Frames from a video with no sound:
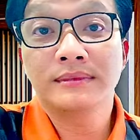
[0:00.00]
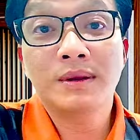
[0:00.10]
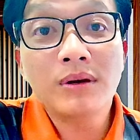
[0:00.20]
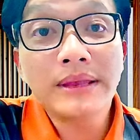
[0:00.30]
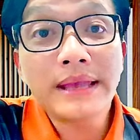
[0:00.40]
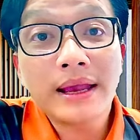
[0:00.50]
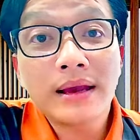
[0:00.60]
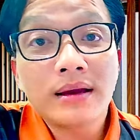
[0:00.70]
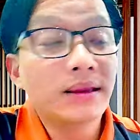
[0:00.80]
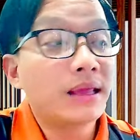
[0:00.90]
đúng không nhà
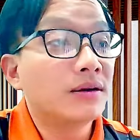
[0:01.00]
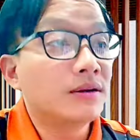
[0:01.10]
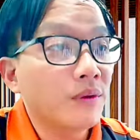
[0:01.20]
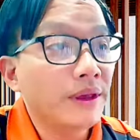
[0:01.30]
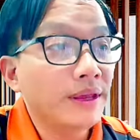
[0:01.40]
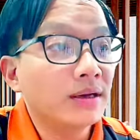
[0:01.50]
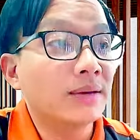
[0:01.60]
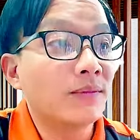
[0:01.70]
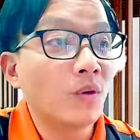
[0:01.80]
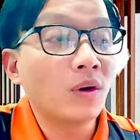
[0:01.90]
người ta thương quý người
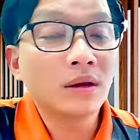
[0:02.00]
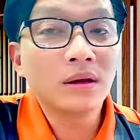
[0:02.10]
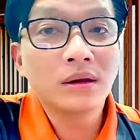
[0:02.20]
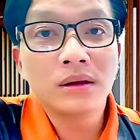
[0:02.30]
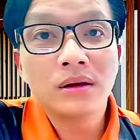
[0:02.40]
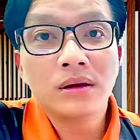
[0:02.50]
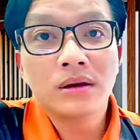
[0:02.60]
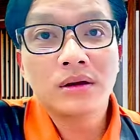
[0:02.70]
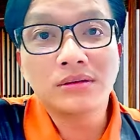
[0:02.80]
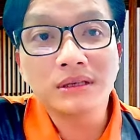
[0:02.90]
ta mua
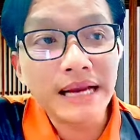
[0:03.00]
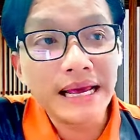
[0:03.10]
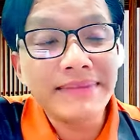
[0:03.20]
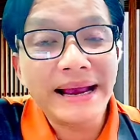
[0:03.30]
có những đêm bán